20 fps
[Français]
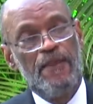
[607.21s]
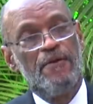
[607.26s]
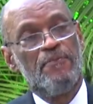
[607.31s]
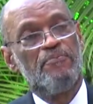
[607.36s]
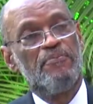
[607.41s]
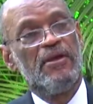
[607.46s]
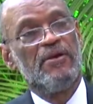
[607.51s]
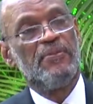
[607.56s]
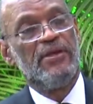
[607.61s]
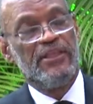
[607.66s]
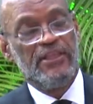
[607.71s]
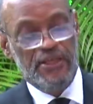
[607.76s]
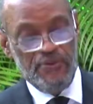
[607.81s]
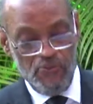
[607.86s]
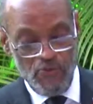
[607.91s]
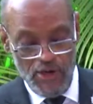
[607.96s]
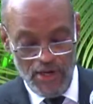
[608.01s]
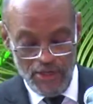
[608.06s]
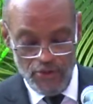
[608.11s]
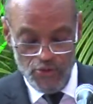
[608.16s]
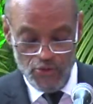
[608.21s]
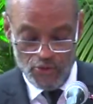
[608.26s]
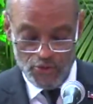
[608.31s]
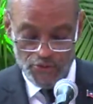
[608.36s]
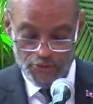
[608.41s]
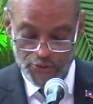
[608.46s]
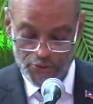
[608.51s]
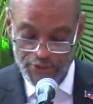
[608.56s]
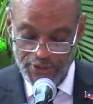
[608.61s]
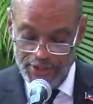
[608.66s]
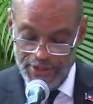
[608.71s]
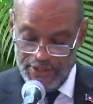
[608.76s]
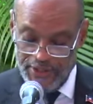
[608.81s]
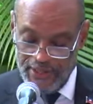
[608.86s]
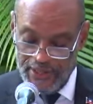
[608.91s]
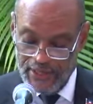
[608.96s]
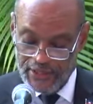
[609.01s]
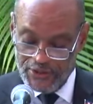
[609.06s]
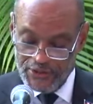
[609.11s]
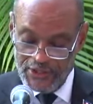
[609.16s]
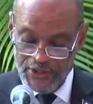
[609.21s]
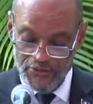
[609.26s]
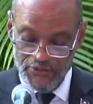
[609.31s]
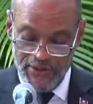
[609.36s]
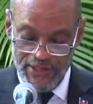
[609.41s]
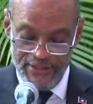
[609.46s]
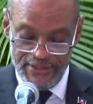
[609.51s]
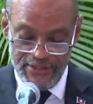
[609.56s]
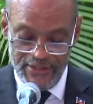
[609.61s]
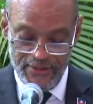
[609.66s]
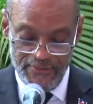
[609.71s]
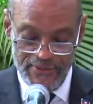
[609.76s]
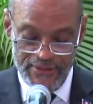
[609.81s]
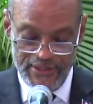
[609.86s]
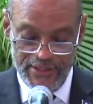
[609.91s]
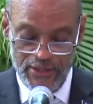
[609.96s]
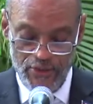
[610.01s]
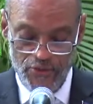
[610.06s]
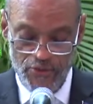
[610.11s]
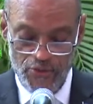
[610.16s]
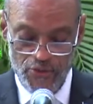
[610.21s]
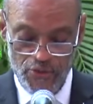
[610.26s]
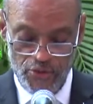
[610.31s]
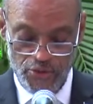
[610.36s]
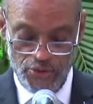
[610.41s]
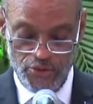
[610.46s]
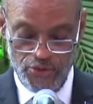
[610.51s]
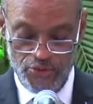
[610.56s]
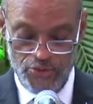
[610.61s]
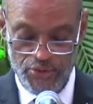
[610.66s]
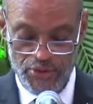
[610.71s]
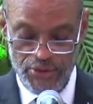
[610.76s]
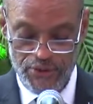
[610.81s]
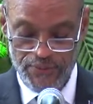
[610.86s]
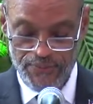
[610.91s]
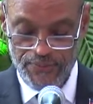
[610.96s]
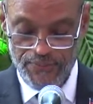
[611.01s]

Permettez-moi de revenir à ce qui nous rassemble à ces lieux aujourd'hui.